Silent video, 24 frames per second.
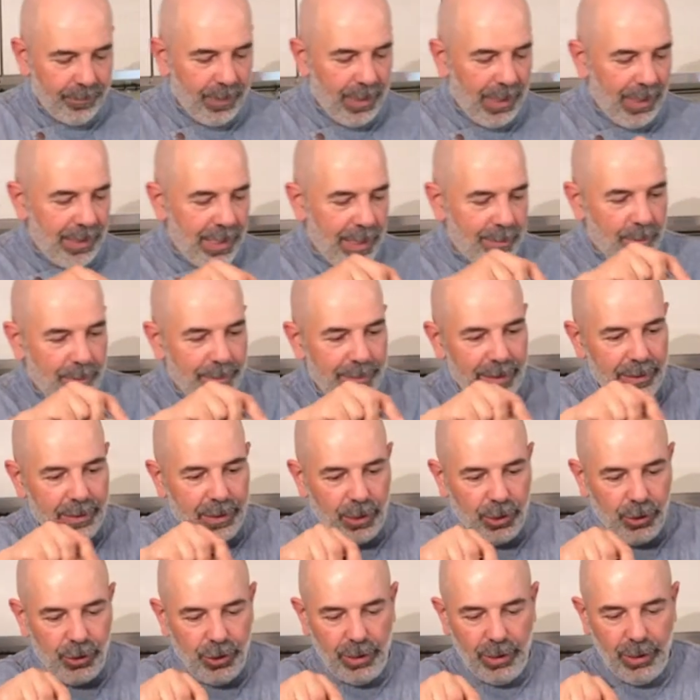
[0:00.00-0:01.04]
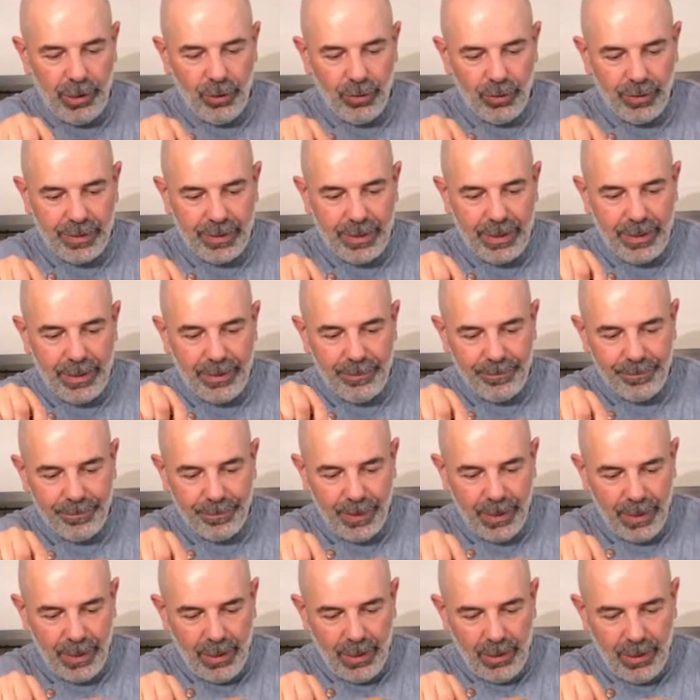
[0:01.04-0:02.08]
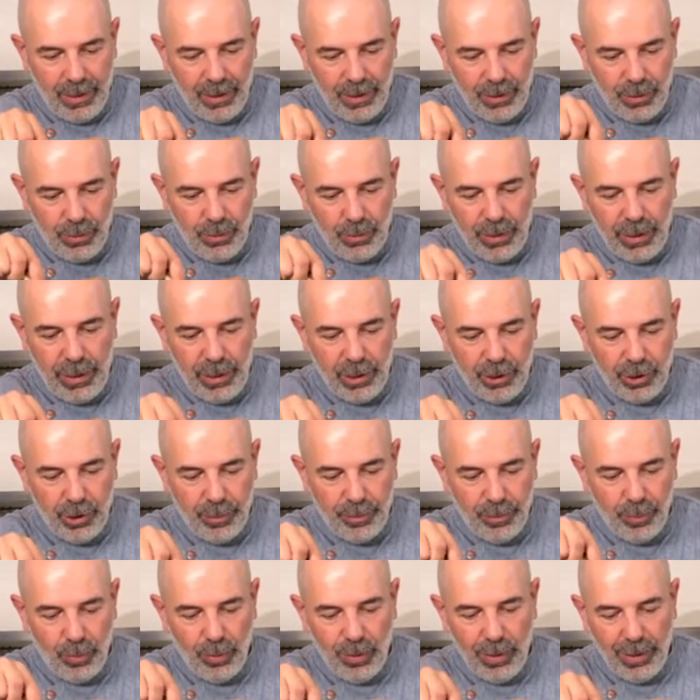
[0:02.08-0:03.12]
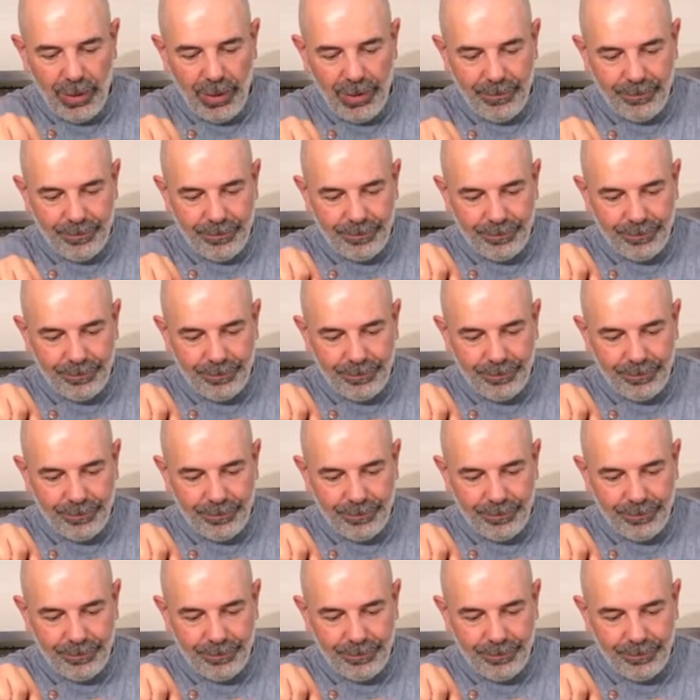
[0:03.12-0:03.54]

andiamo a metterci le nostre zucchine cipolle